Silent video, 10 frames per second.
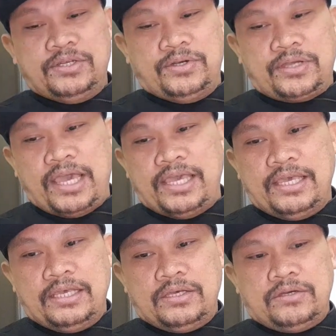Okay,
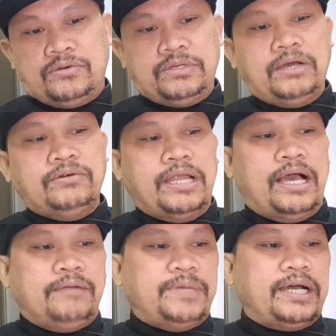unang-una,
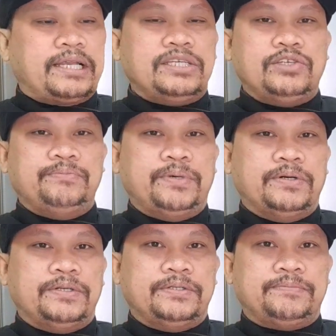ang mga reason po,